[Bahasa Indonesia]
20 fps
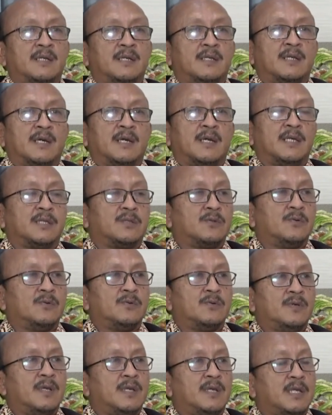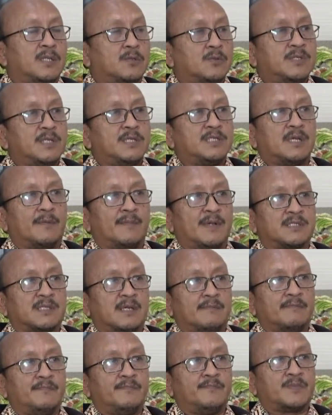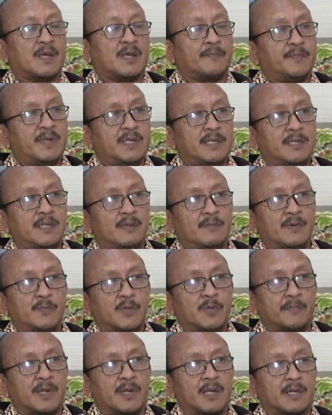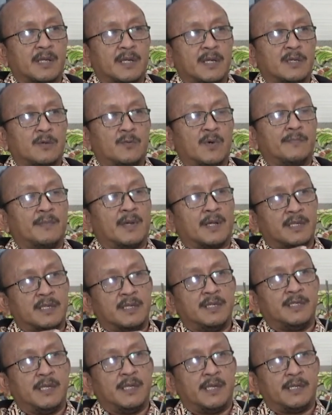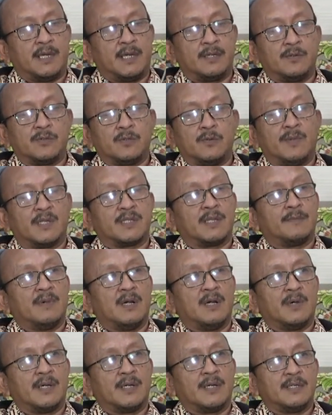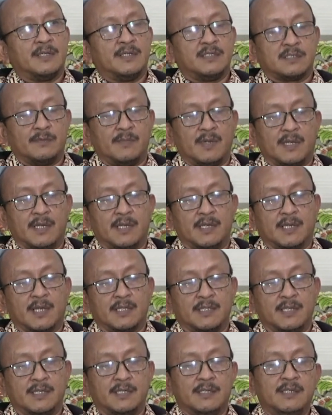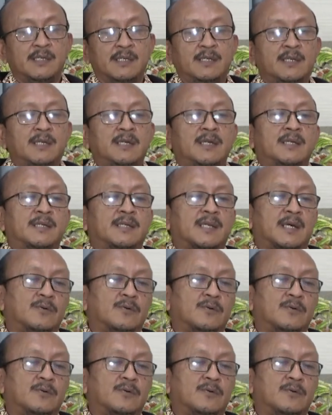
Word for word: Nah, itu itu jenis yang masam, tapi dia mempunyai perakaran yang kuat, makanya dijadikan untuk batang bawah sebagai cutting. Nah,